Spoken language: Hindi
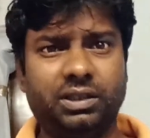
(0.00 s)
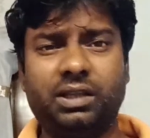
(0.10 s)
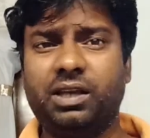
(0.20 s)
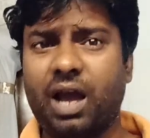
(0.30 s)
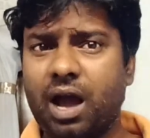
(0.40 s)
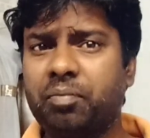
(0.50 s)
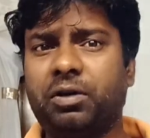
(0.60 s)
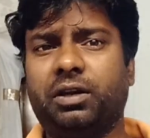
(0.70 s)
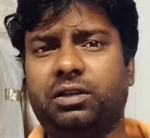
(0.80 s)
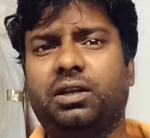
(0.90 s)
यदि आप
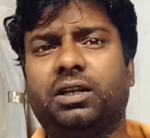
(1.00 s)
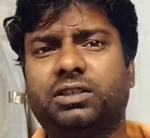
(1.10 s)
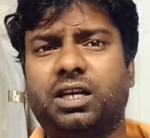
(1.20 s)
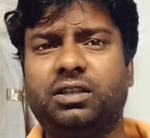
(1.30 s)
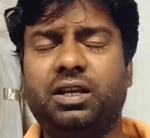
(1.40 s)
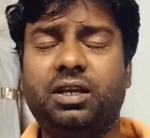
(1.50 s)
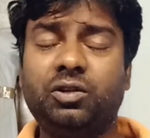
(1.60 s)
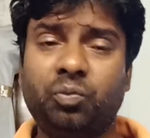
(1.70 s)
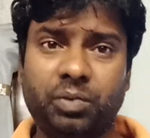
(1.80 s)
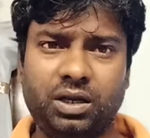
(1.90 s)
ख़रीदना चाहते हैं
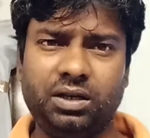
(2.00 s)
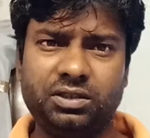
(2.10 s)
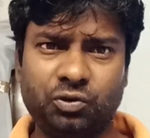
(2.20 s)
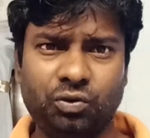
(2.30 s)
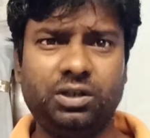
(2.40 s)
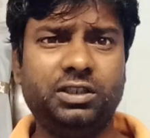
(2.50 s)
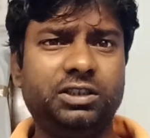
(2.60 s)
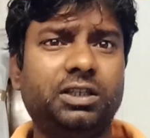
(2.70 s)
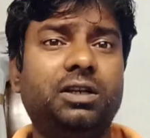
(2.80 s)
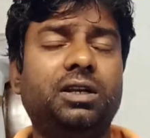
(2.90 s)
तो पहले सुन
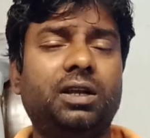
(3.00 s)
लीजिए